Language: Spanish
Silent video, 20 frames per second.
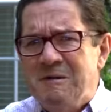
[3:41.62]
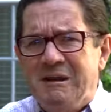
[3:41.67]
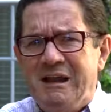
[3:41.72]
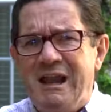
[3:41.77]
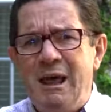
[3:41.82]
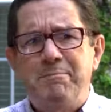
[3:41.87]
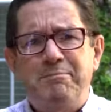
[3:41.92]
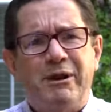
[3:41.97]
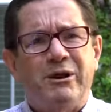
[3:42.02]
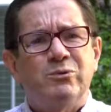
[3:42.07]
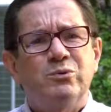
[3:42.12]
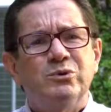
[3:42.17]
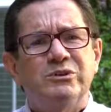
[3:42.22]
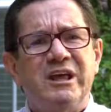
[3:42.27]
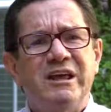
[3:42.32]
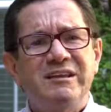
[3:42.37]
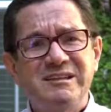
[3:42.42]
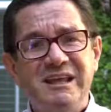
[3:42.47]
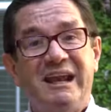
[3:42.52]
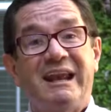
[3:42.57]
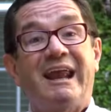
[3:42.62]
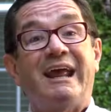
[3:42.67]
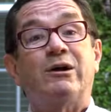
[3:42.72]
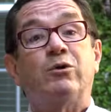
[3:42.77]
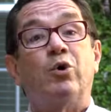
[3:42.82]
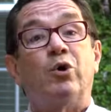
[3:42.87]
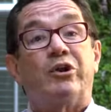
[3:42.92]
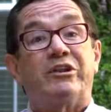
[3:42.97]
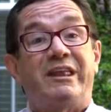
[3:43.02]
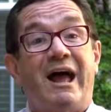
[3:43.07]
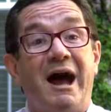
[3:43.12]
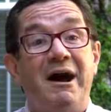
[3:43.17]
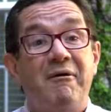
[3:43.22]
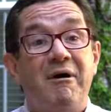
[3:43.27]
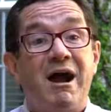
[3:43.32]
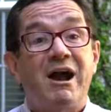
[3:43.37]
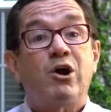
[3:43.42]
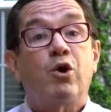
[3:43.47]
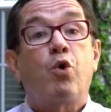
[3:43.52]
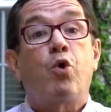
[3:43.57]
le pregunté si
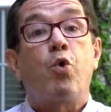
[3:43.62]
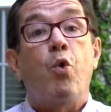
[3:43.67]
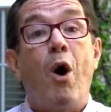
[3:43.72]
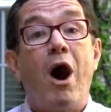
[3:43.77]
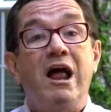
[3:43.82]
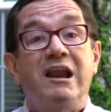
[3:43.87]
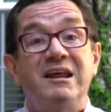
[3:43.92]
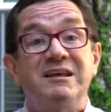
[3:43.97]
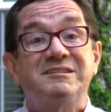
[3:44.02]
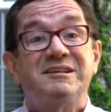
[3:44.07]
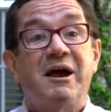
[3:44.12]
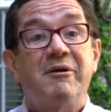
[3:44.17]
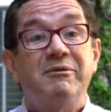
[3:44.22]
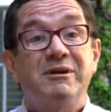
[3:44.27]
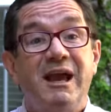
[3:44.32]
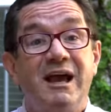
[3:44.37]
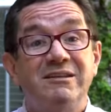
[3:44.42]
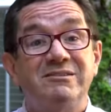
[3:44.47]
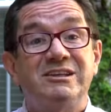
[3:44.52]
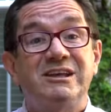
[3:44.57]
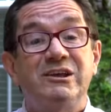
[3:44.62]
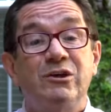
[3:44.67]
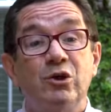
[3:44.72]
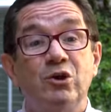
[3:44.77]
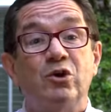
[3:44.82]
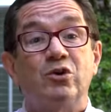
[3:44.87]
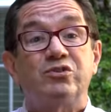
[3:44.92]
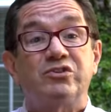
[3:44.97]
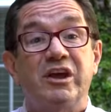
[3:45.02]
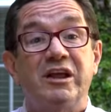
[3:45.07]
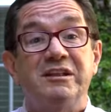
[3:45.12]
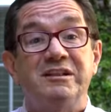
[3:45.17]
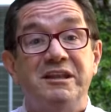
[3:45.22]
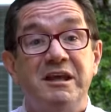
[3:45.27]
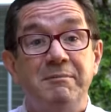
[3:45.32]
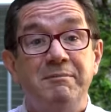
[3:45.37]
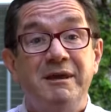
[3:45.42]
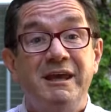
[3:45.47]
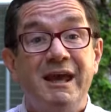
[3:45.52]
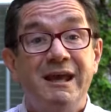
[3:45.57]
recordaba cuáles habían sido los
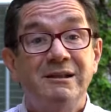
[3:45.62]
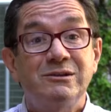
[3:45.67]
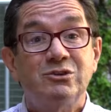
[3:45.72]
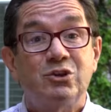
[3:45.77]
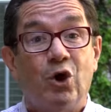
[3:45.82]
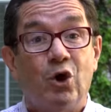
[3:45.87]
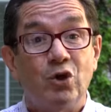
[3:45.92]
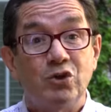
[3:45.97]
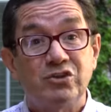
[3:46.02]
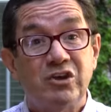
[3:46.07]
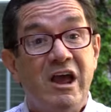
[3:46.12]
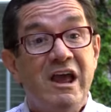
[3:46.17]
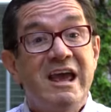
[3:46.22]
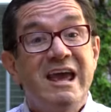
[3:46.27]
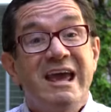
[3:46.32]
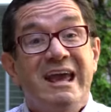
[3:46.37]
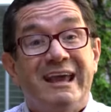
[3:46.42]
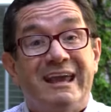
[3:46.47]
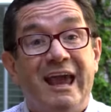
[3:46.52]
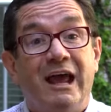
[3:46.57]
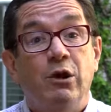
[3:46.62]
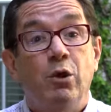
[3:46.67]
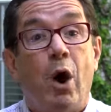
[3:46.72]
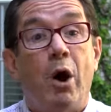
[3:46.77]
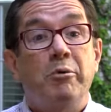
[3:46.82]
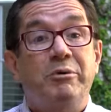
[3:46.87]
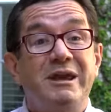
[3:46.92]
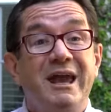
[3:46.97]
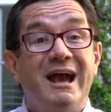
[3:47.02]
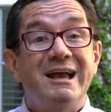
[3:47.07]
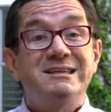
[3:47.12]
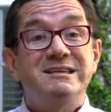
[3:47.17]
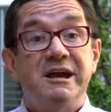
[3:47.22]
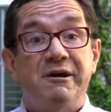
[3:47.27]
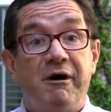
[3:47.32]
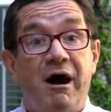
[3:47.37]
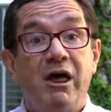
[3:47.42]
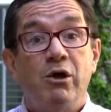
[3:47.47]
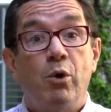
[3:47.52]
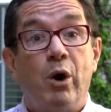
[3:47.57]
sentimientos que lo habían
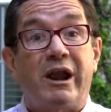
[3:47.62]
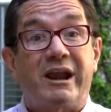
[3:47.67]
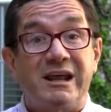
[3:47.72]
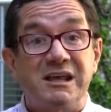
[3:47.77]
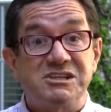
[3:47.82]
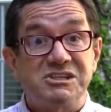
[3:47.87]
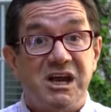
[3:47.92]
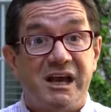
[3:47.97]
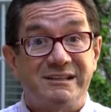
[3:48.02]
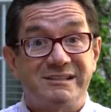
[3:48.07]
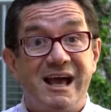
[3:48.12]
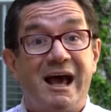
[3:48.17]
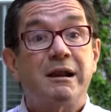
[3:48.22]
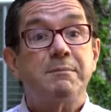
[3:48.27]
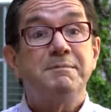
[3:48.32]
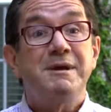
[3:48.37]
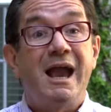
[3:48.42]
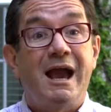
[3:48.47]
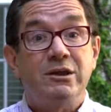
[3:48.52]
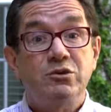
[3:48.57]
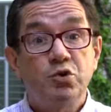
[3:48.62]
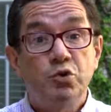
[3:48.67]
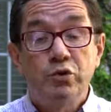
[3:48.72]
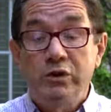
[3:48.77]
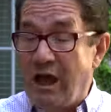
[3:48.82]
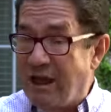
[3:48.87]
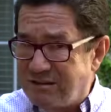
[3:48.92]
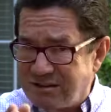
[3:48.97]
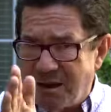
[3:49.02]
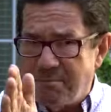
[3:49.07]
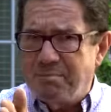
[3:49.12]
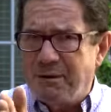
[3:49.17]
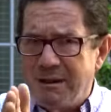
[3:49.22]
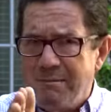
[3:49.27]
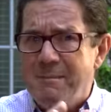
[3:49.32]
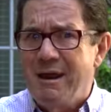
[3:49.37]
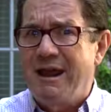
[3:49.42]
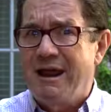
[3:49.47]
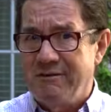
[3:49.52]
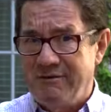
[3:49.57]
llevado a rechazar mi ayuda esa
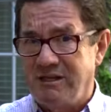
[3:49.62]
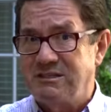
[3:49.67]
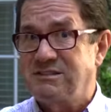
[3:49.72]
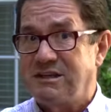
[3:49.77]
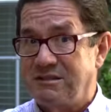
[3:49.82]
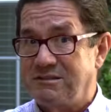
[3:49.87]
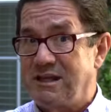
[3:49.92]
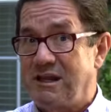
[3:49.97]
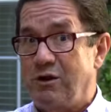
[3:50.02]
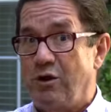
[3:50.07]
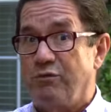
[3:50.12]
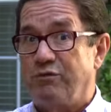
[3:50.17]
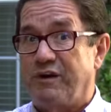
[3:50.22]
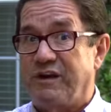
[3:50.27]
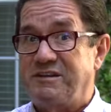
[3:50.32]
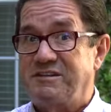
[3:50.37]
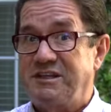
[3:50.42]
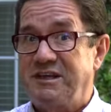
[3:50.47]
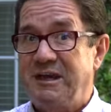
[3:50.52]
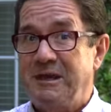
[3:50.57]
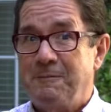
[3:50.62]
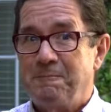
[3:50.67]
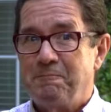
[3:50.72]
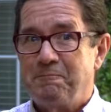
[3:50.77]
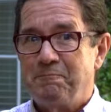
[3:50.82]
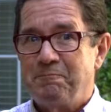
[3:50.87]
primera vez que se lo ofrecí.